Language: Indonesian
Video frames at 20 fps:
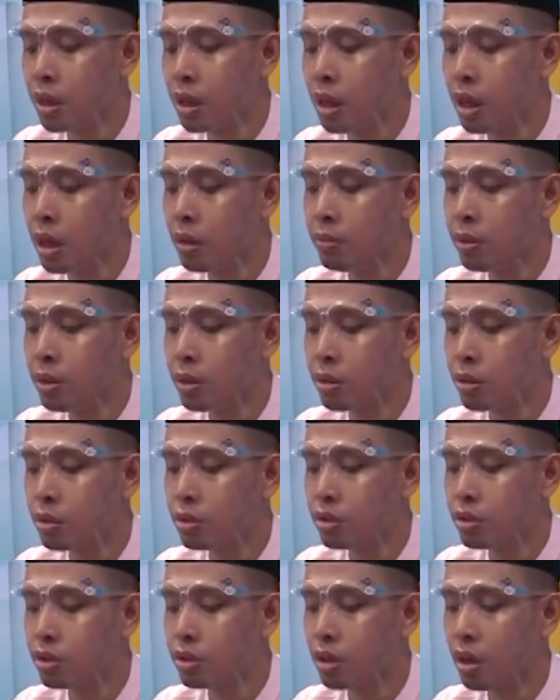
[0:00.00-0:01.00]
wa
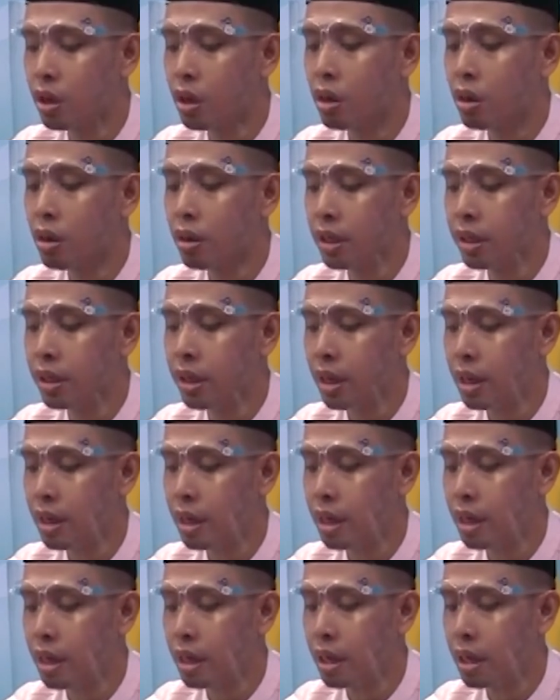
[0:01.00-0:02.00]
amilus
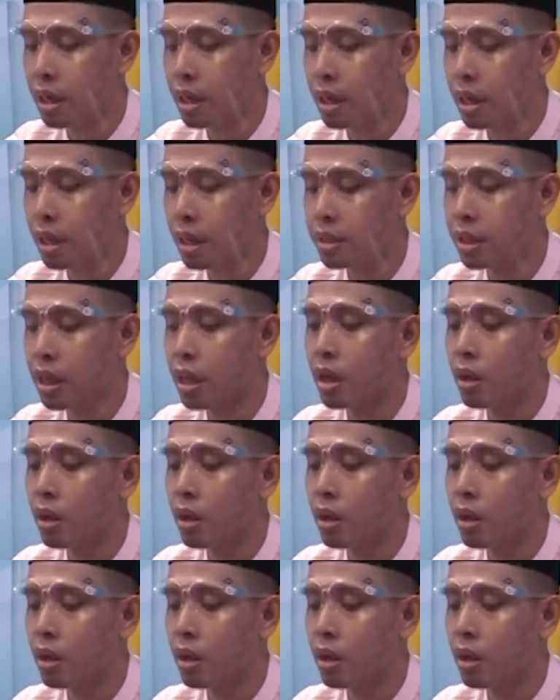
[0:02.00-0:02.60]
salihat